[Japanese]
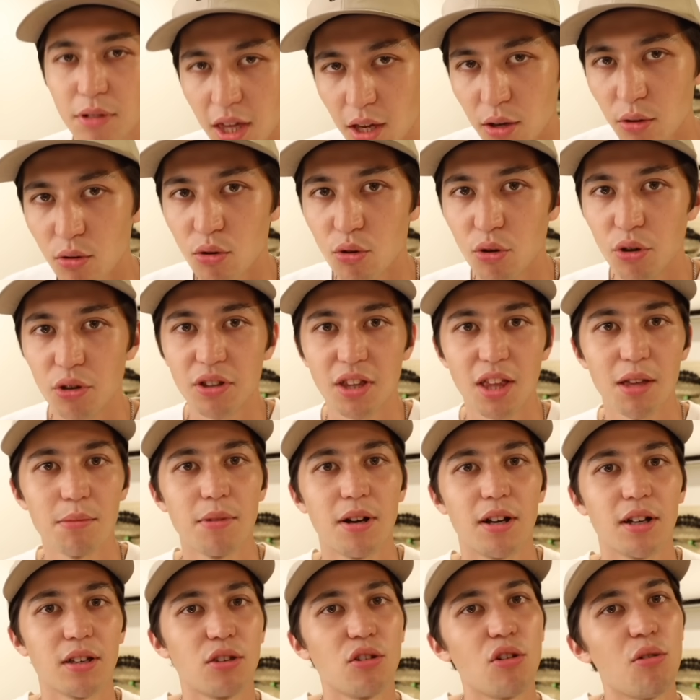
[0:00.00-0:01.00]
結構こういう
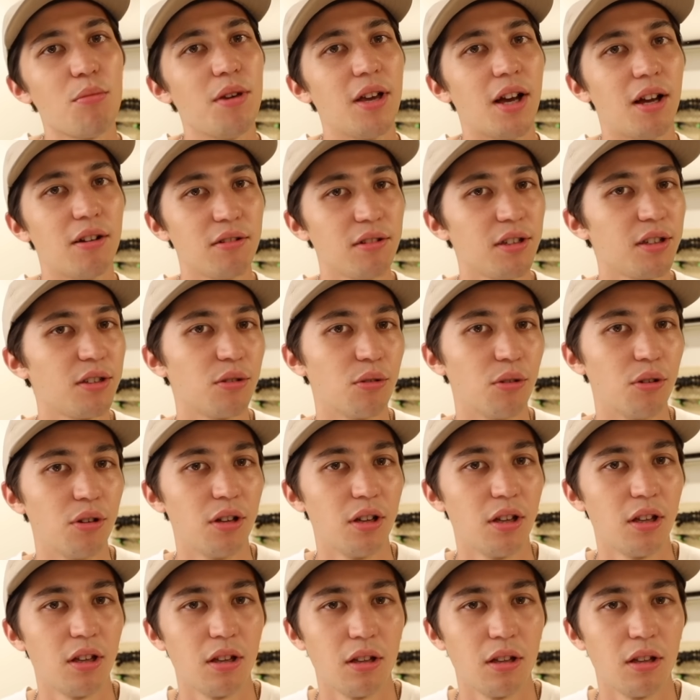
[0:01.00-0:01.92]
テーマ、興味ある人、